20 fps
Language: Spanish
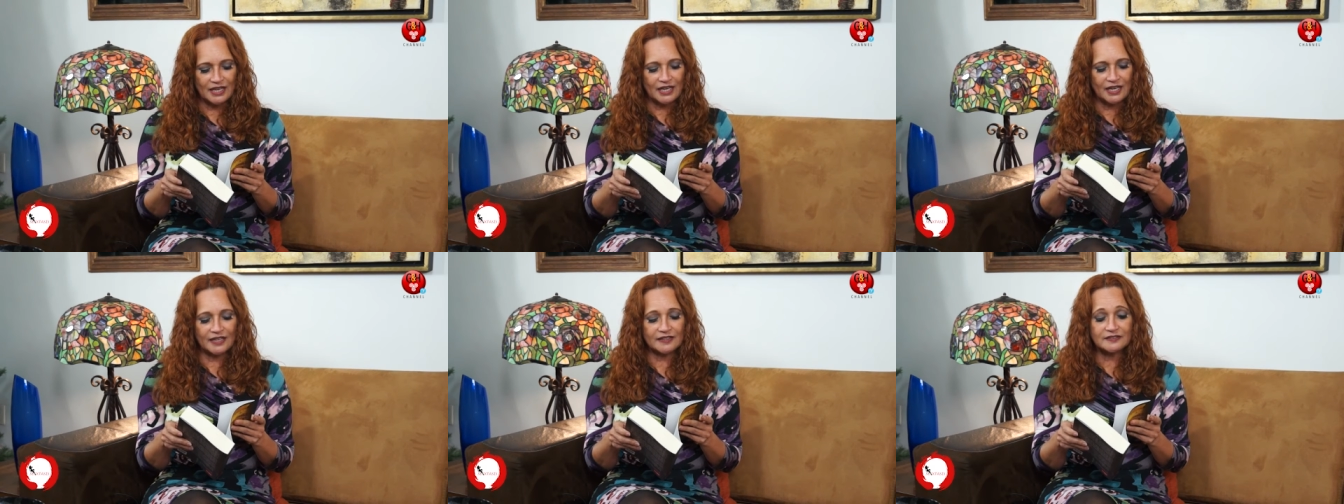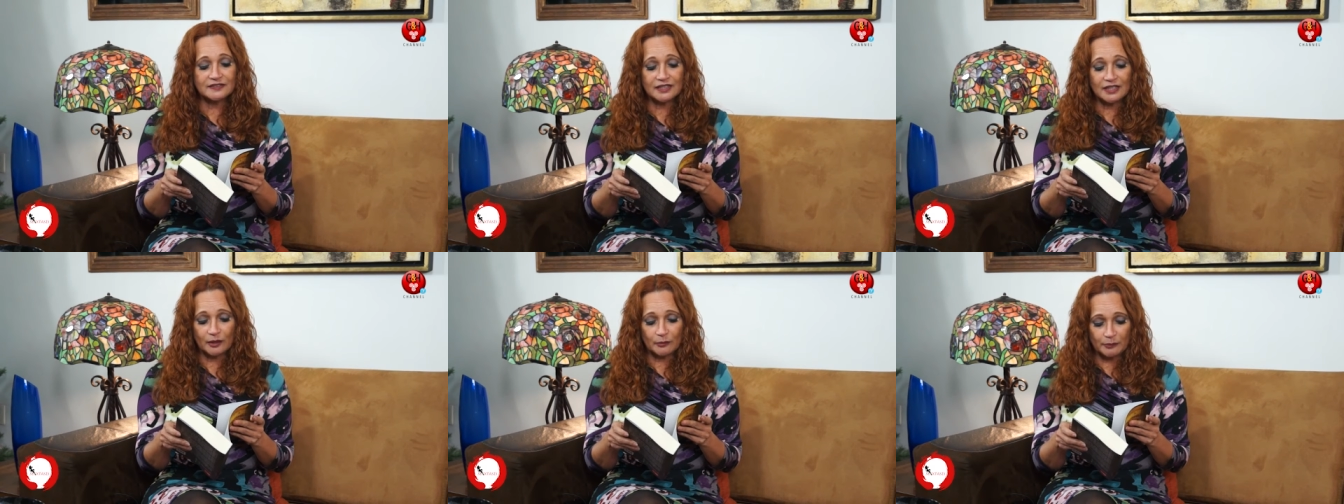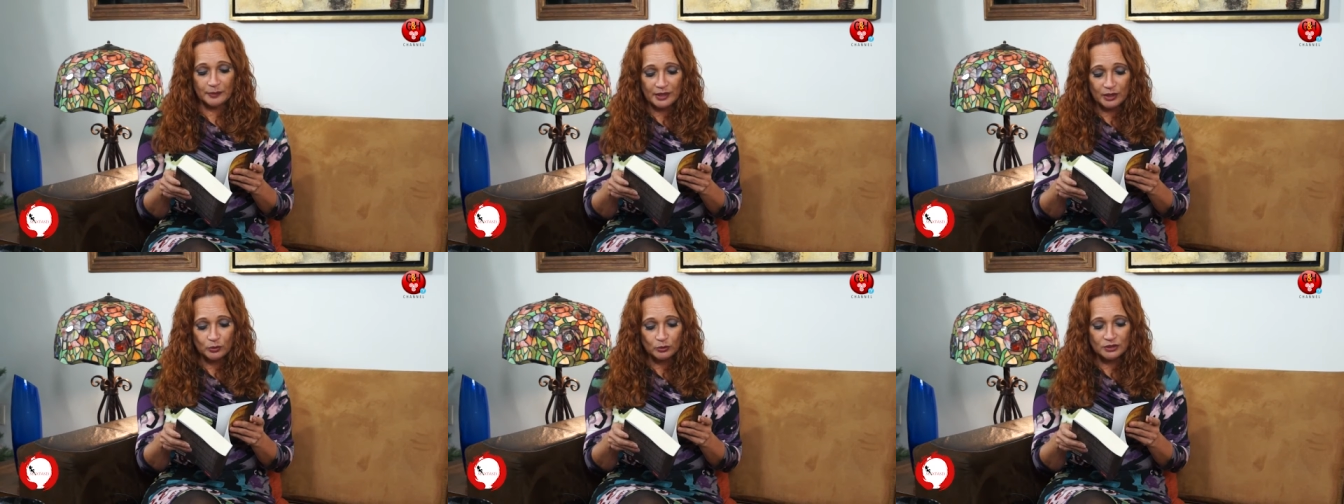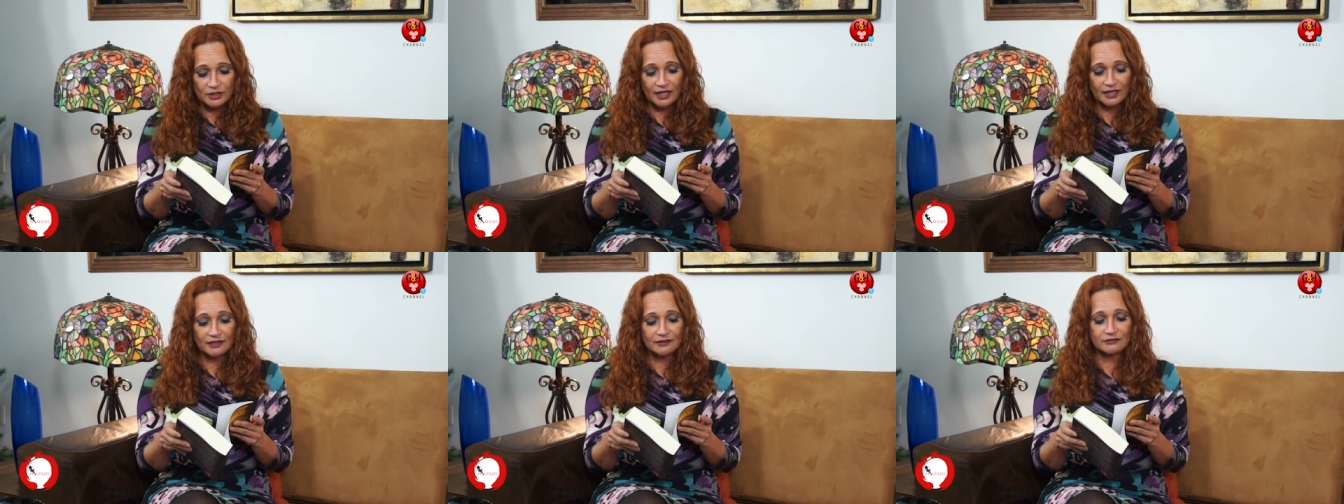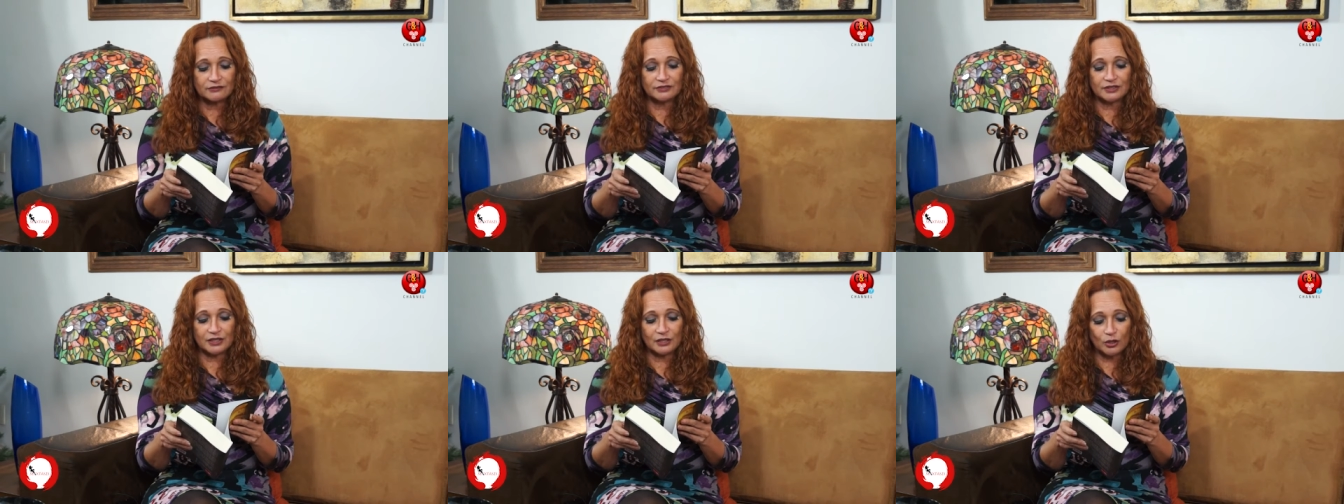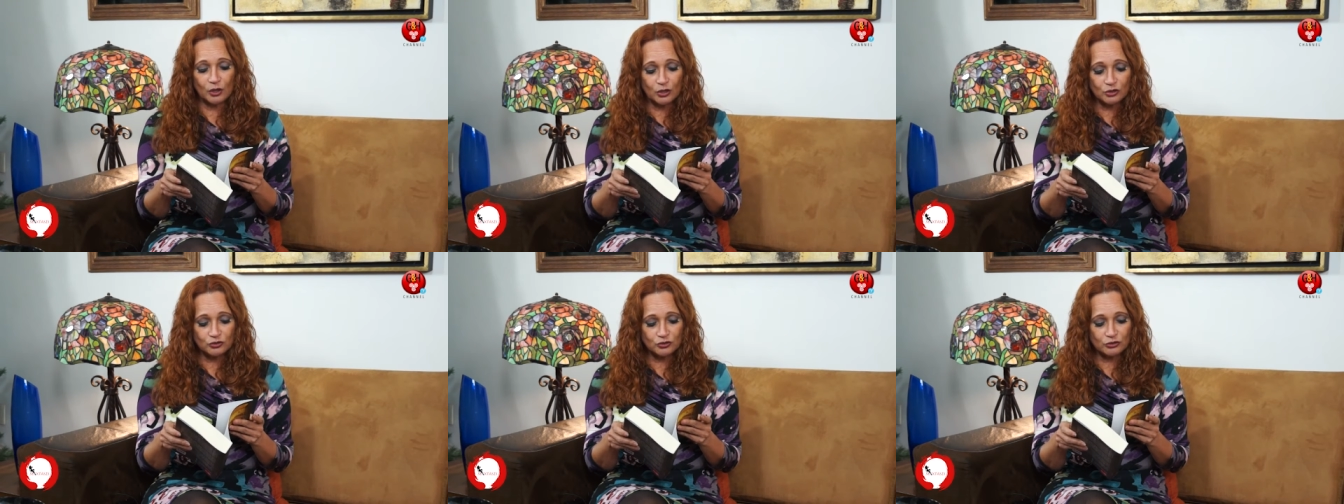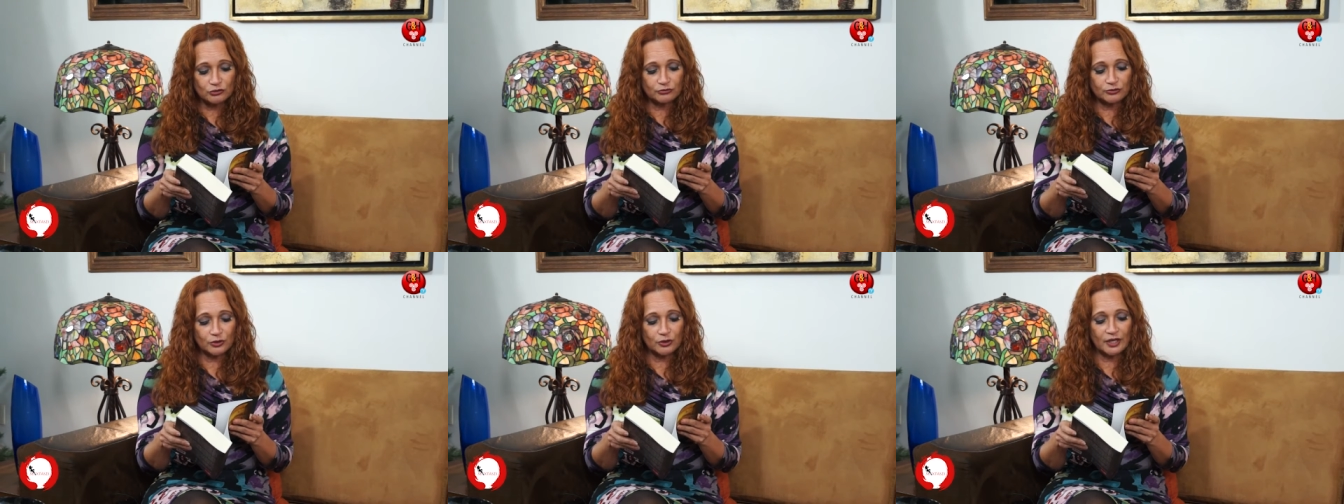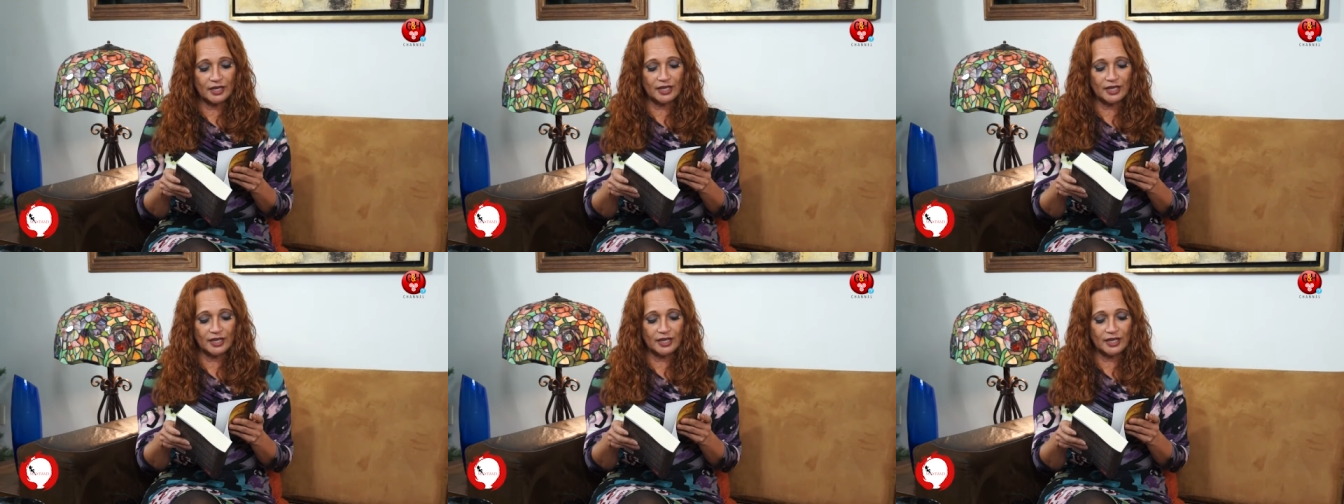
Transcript: Es terapeuta, filósofo